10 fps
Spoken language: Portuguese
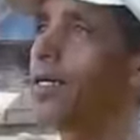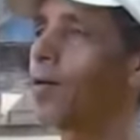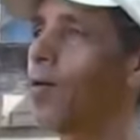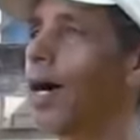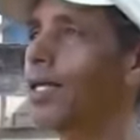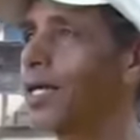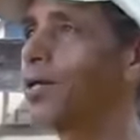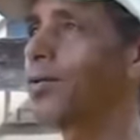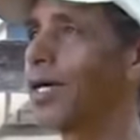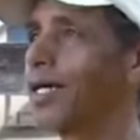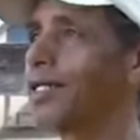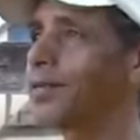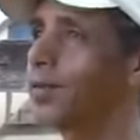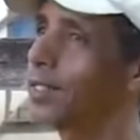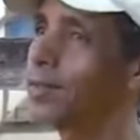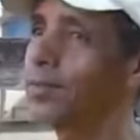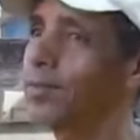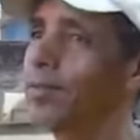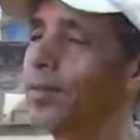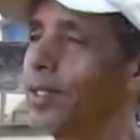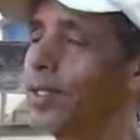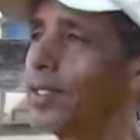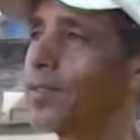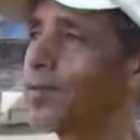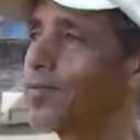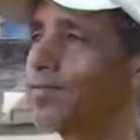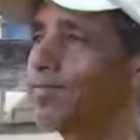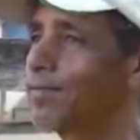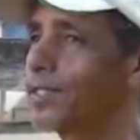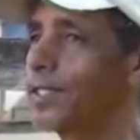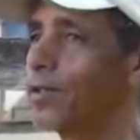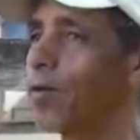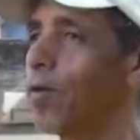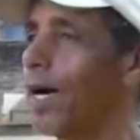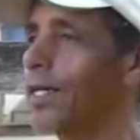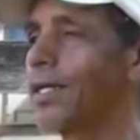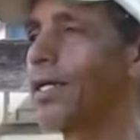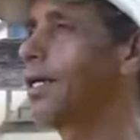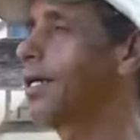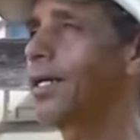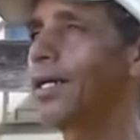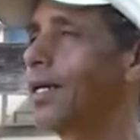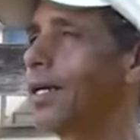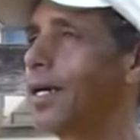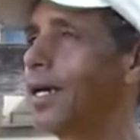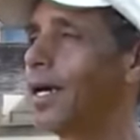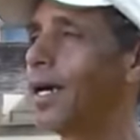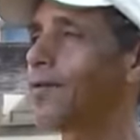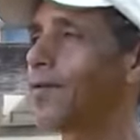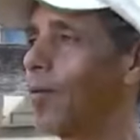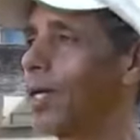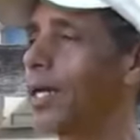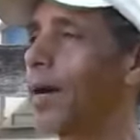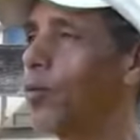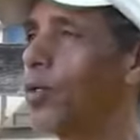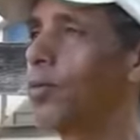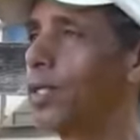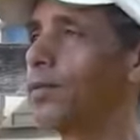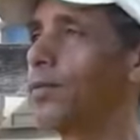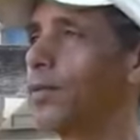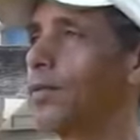combatendo elas, porque não, se não combater, elas vão aumentar muito mesmo.